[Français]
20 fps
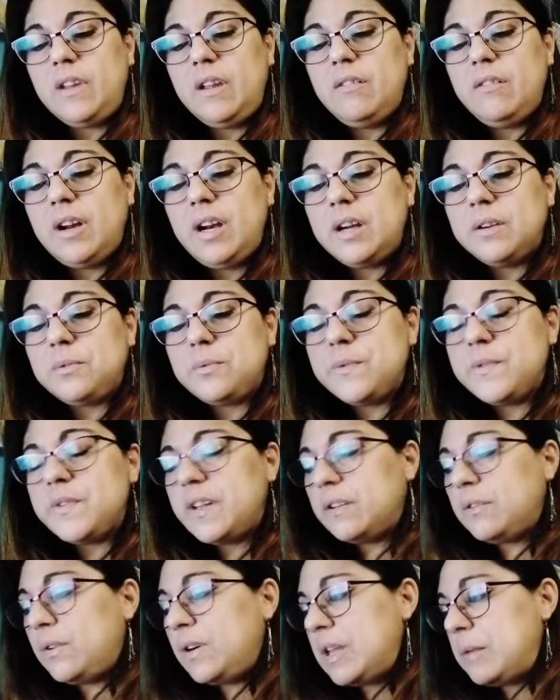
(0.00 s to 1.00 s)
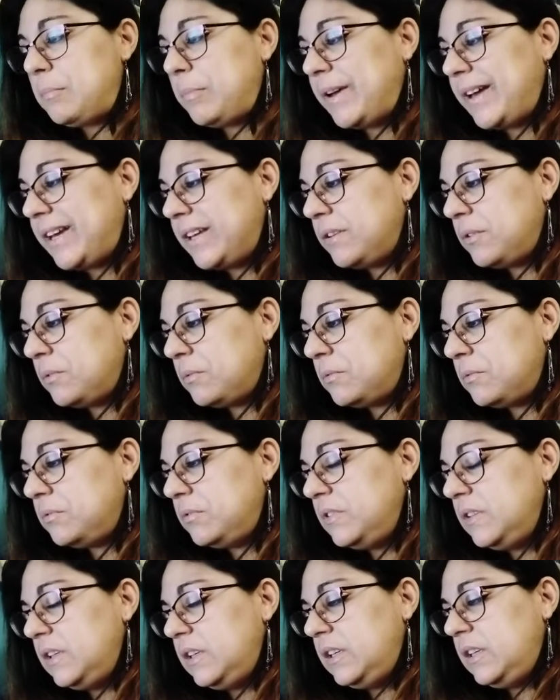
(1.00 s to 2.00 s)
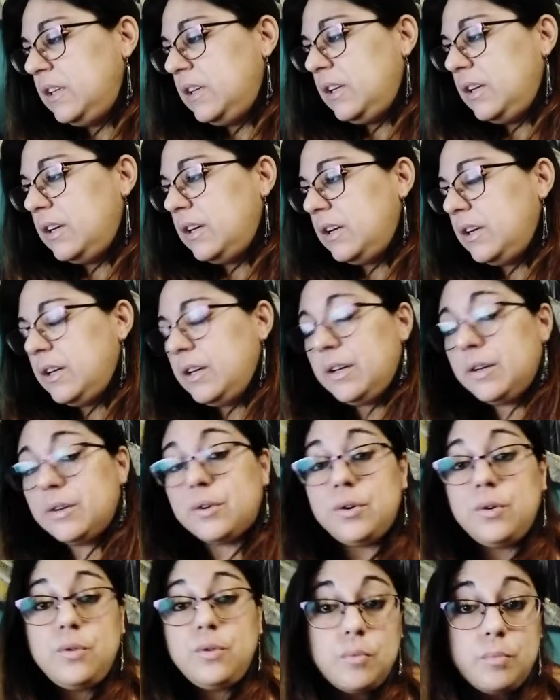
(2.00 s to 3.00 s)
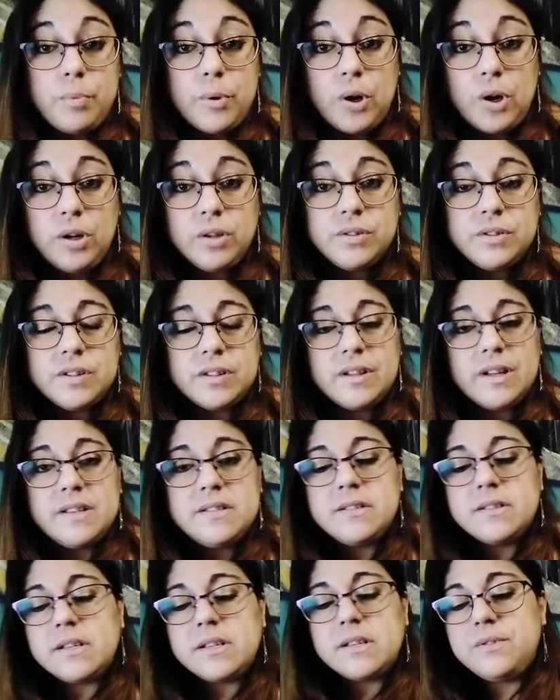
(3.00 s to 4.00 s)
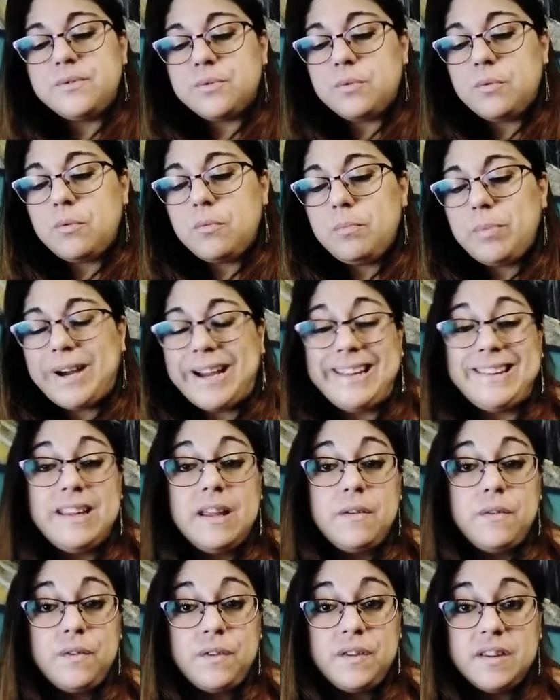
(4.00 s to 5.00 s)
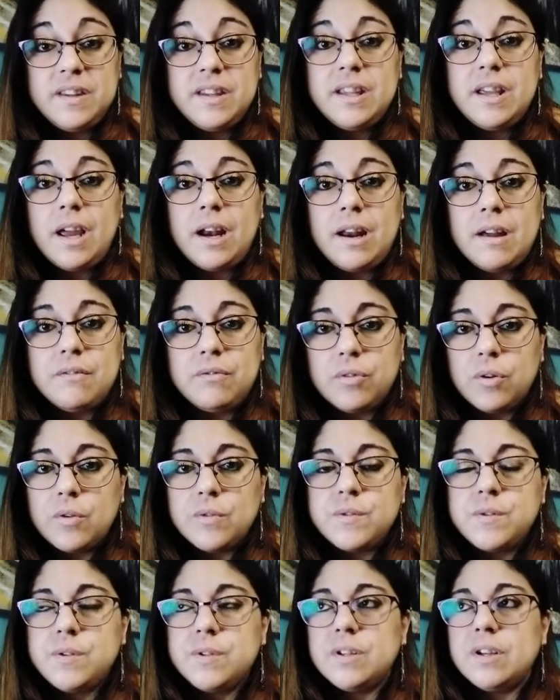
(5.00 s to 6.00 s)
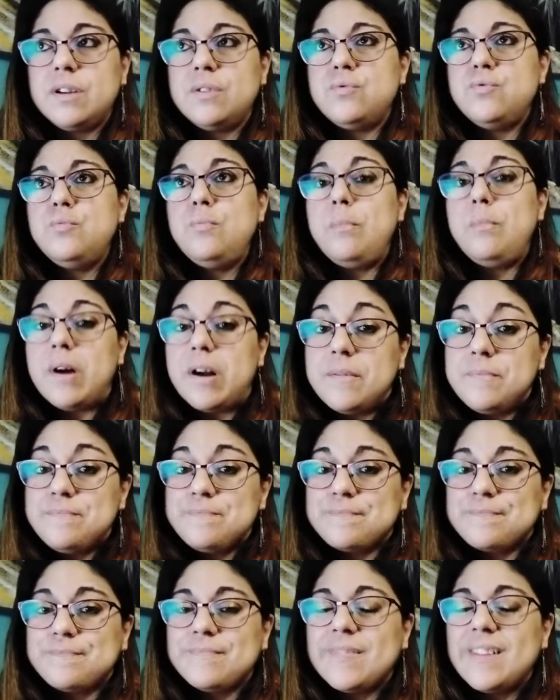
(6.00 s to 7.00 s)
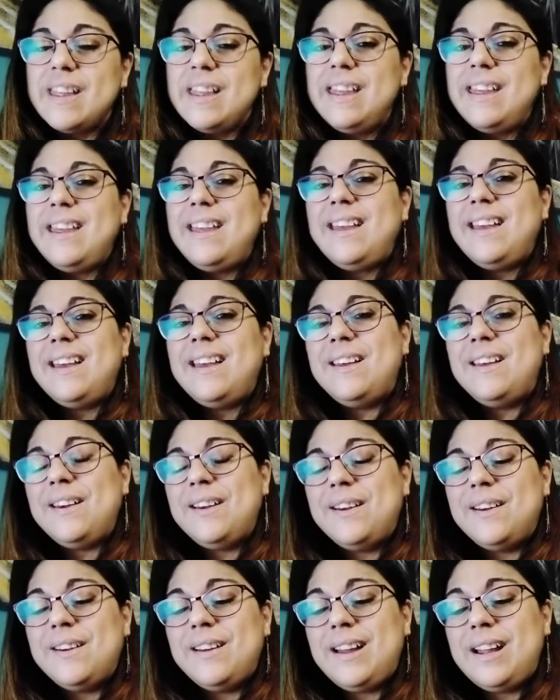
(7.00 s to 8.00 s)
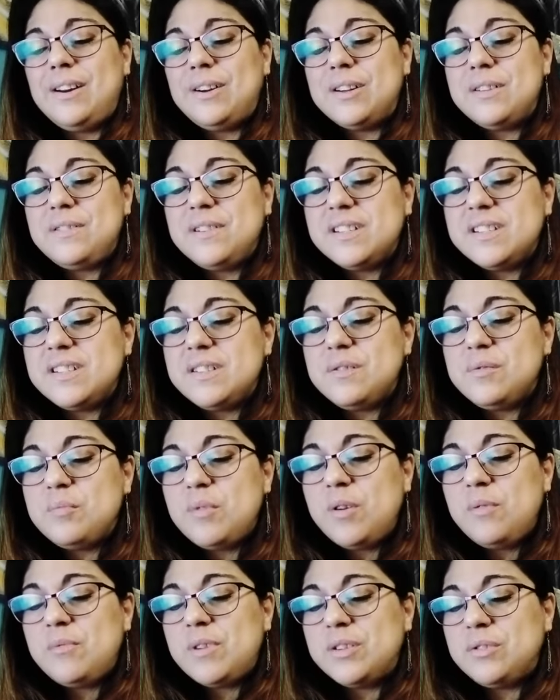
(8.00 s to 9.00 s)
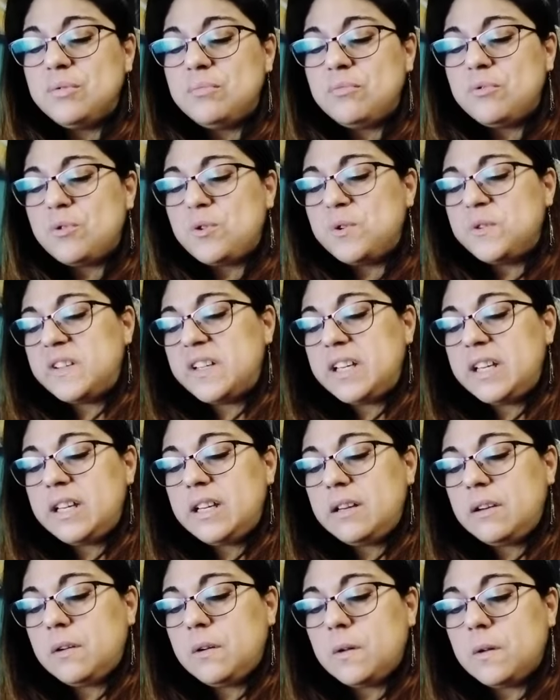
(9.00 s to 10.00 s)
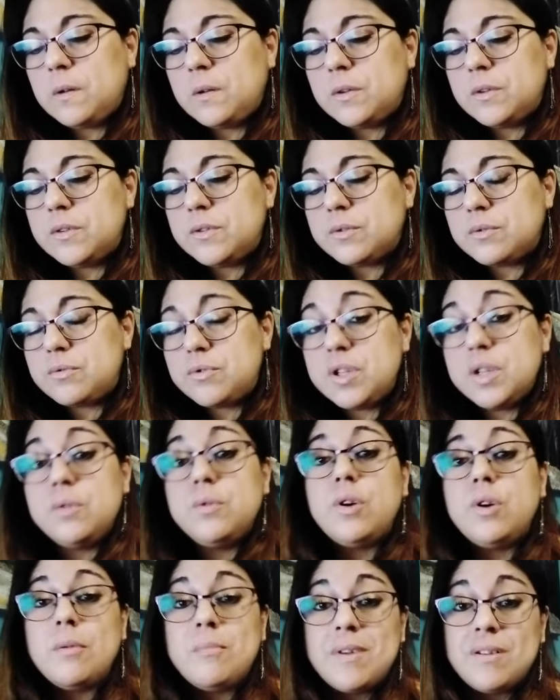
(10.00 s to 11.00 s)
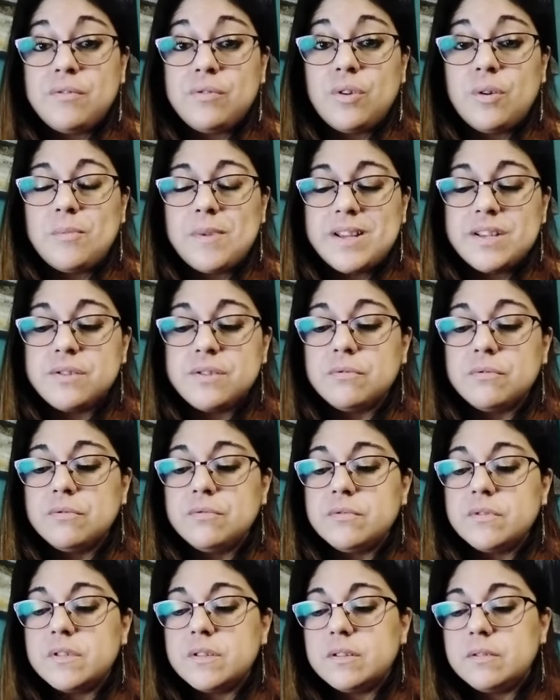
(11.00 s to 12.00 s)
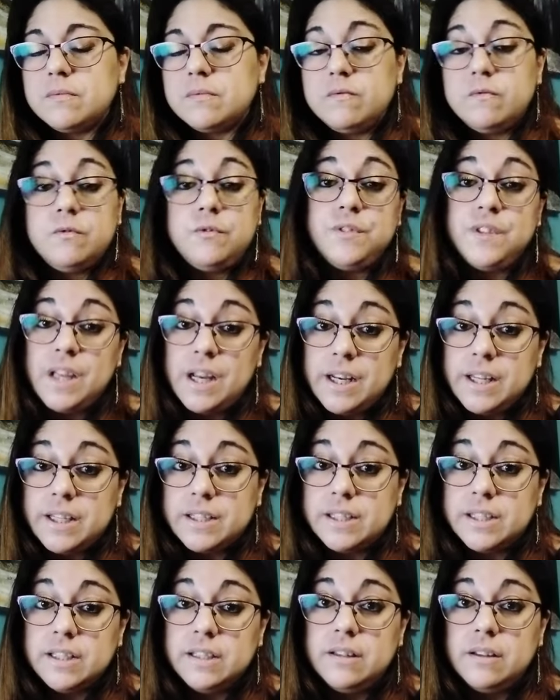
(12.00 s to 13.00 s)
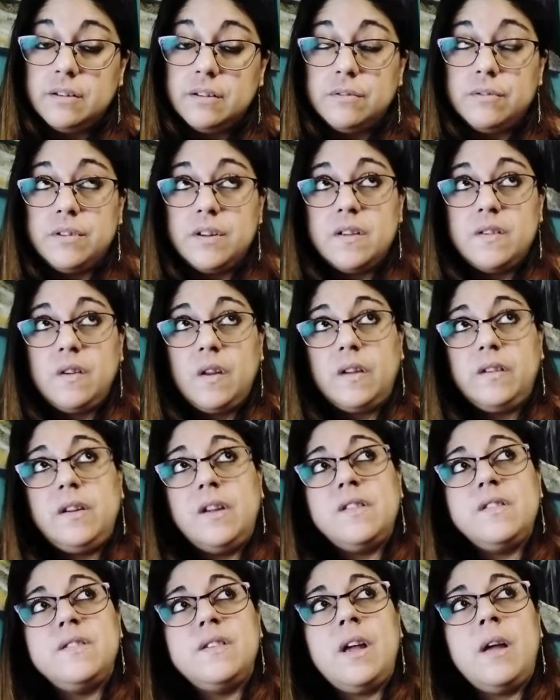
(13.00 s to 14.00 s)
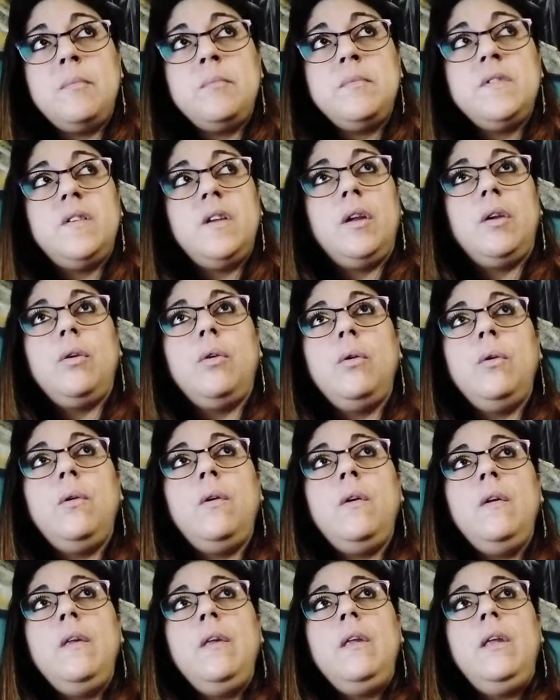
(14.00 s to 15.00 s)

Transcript: Voilà, concernant les prénoms euh, que l'on porte, est-ce qu'ils sont prédéfinis à l'avance ou pas euh, Alors effectivement, moi de mon côté, ce que j'ai eu comme information via les guides, via certaines âmes, c'est que